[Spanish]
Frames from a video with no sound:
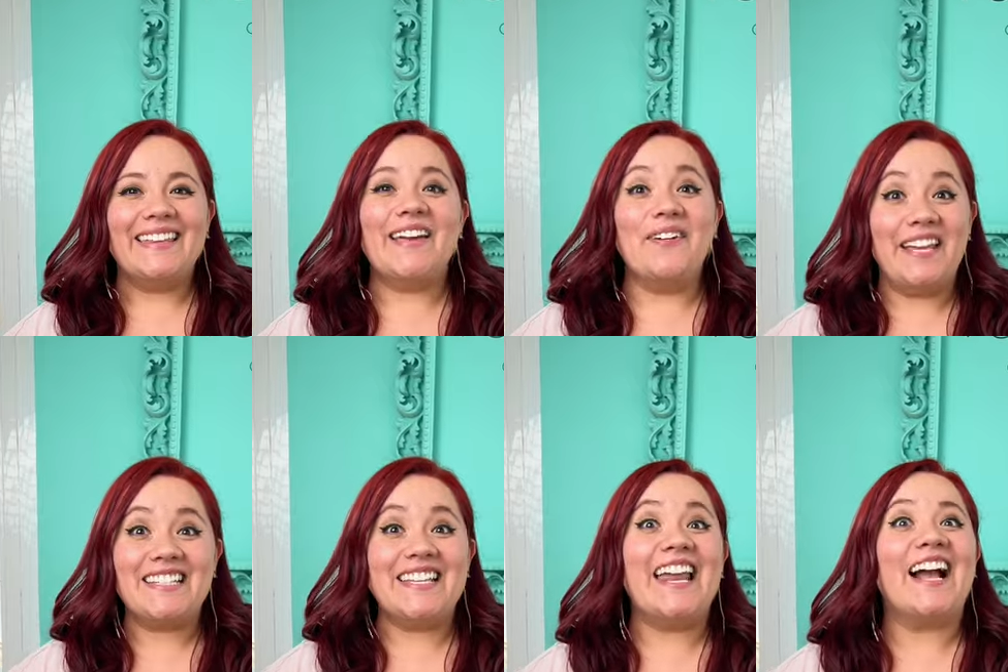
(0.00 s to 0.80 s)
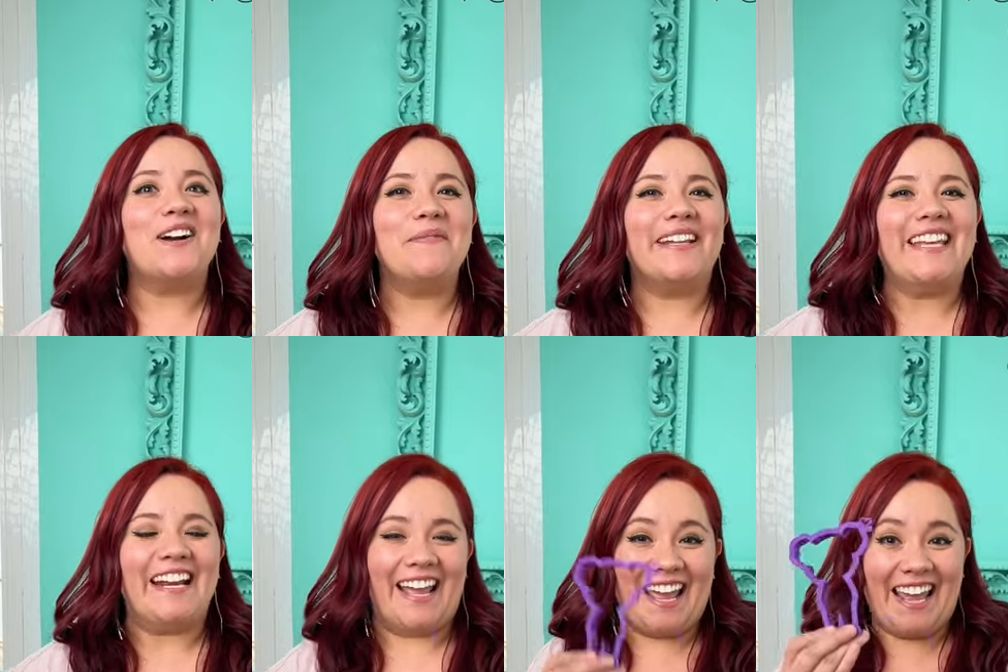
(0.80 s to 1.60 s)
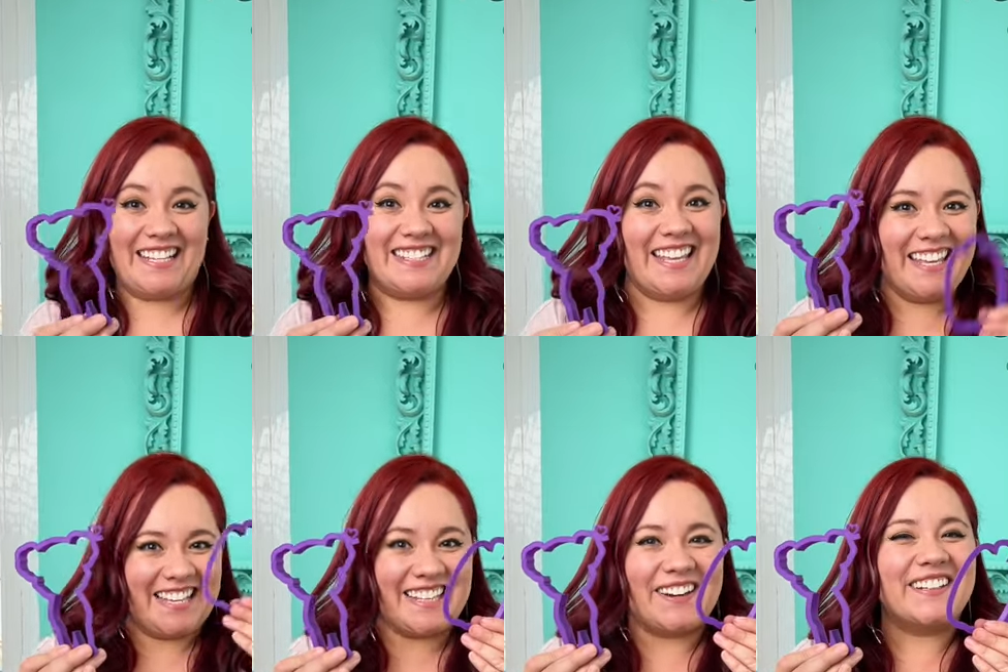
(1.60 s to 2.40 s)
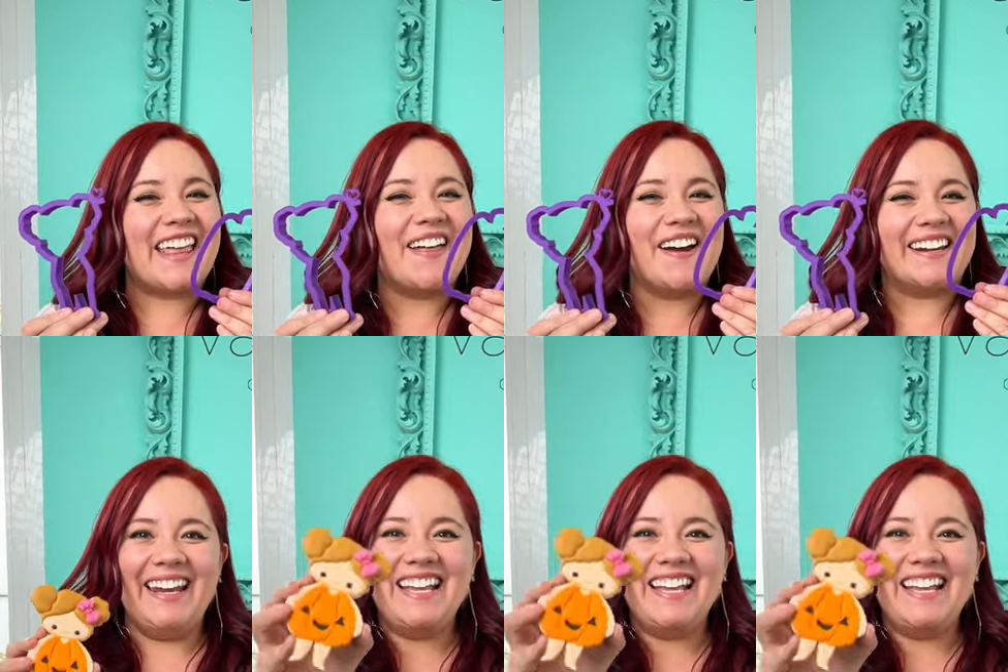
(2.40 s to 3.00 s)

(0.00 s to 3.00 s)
Te voy a enseñar a convertir este y este cortador en